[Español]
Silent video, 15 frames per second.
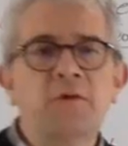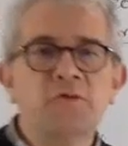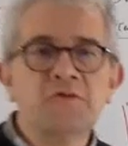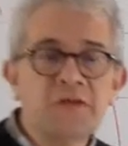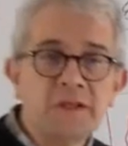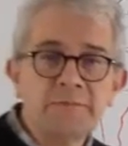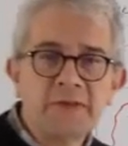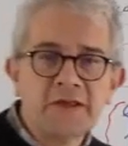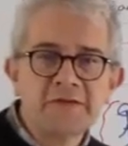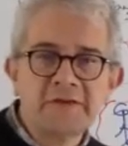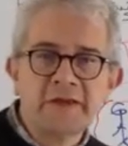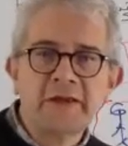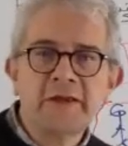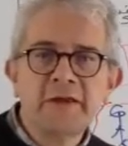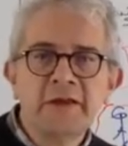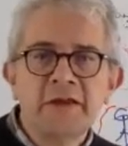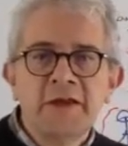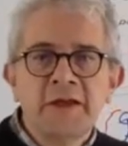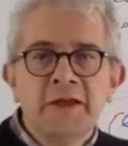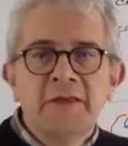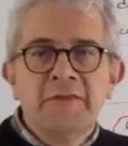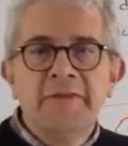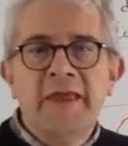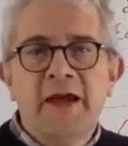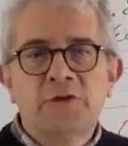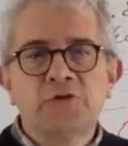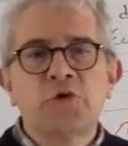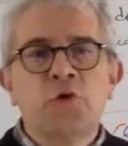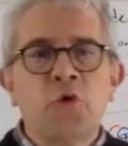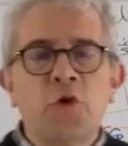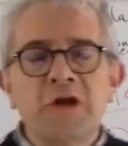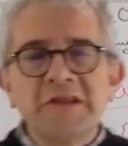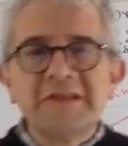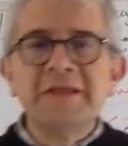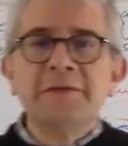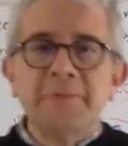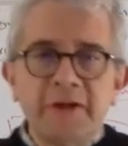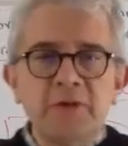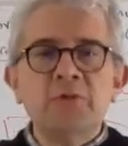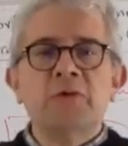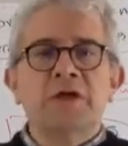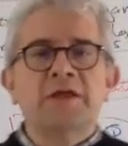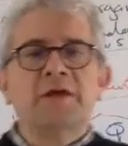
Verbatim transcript: los dilemas de, acción colectiva? ¿no? Hay